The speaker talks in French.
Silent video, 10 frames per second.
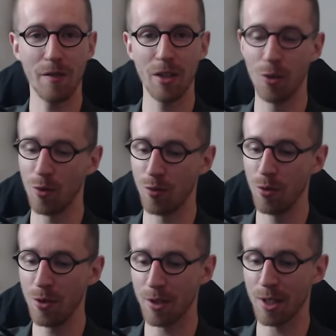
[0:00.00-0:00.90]
dans
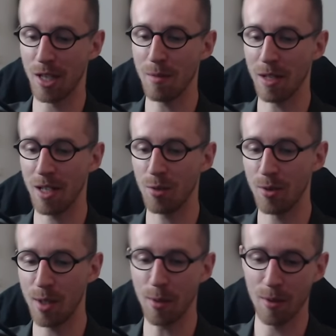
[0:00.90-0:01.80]
Dofus, c'est quand même la classe
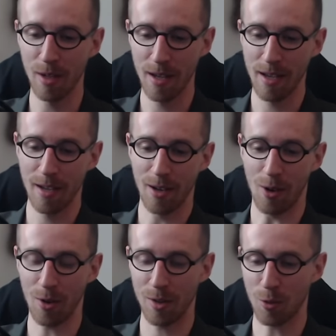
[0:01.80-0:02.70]
ultime,
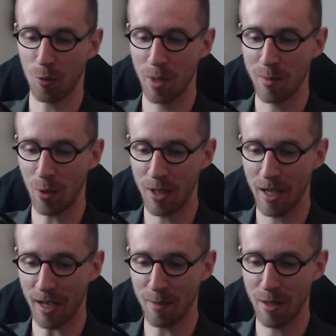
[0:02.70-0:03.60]
en accomplissement
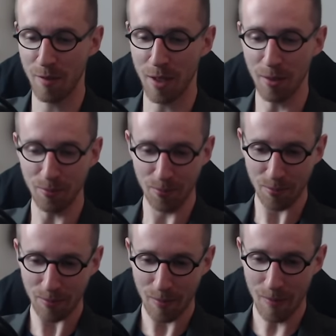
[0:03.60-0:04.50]
IRL, magnifique.
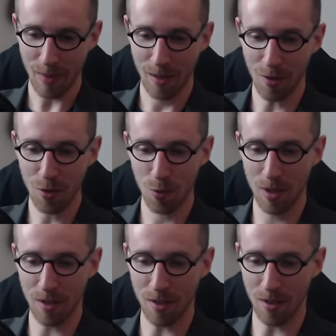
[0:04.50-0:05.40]

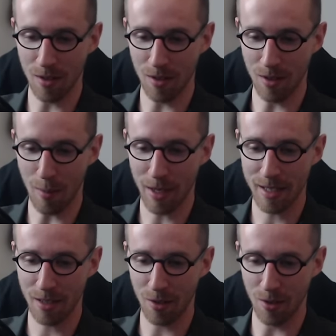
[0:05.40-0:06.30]
Ensuite, après
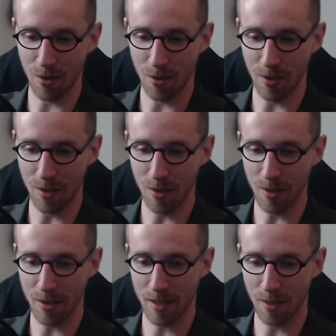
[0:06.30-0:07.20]
cette,
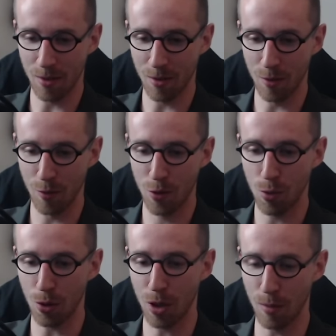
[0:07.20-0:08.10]
cette Dofus
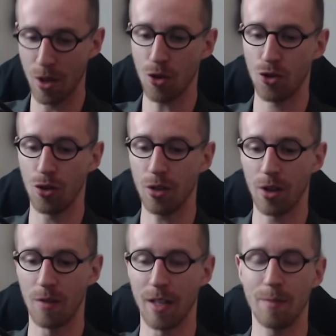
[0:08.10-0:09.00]
World Cup, d'ailleurs je note
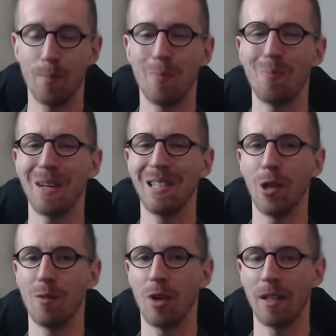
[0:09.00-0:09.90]
qu'elle va être
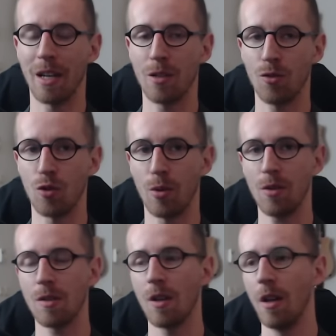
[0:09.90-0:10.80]
particulièrement intéressante, je
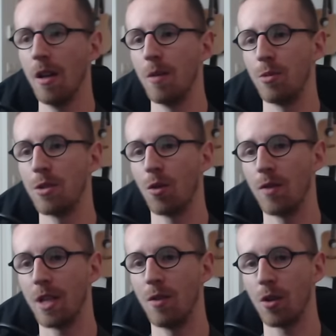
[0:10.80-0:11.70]
pense puisqu'on
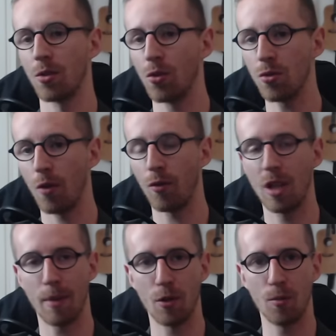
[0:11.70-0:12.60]
vient d'avoir une grosse refonte
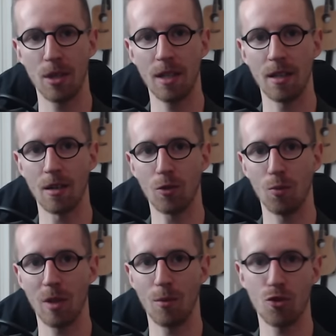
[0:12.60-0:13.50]
des panoplies qui a
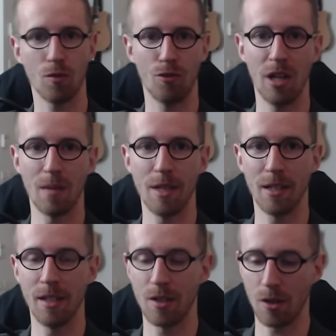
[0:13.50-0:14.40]
complètement chamboulé la
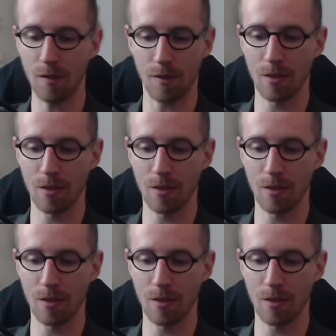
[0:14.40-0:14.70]
méta des stuffs.